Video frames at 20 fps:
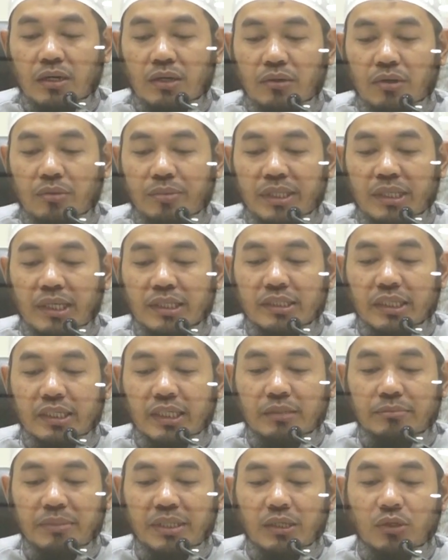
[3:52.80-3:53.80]
wa may
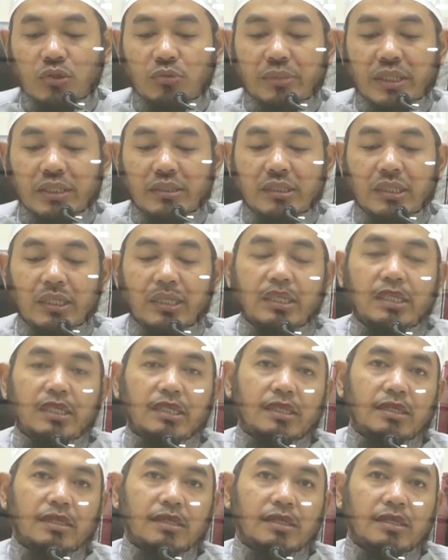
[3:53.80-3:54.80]
yartadid minkum an
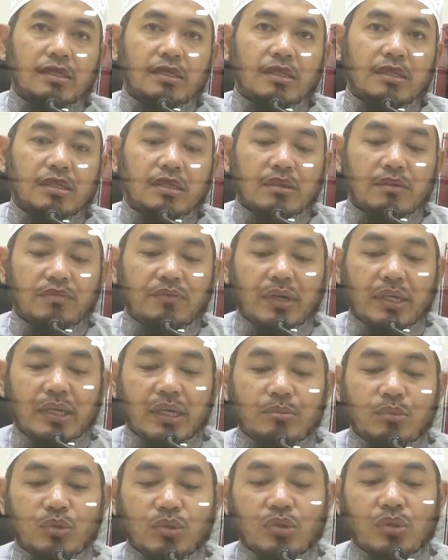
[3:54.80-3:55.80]
dinihi
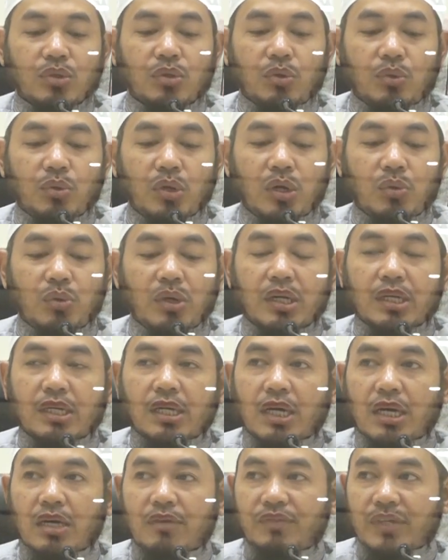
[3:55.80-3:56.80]
fayamut wa huwa
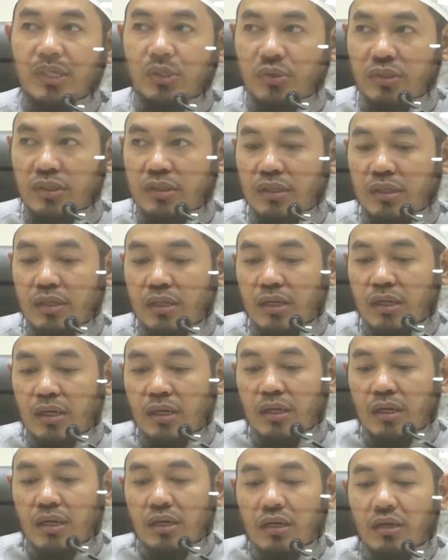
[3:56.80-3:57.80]
kafirun
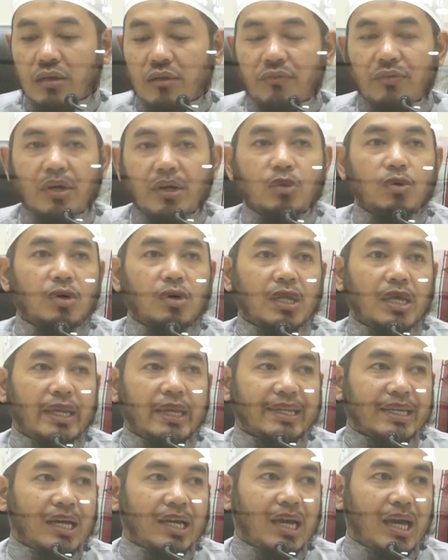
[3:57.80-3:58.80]

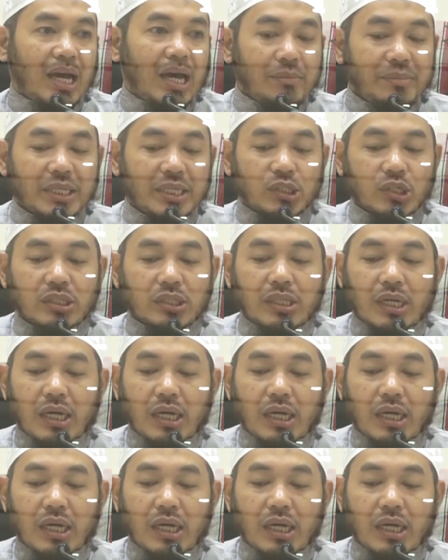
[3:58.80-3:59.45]
ulaika habitat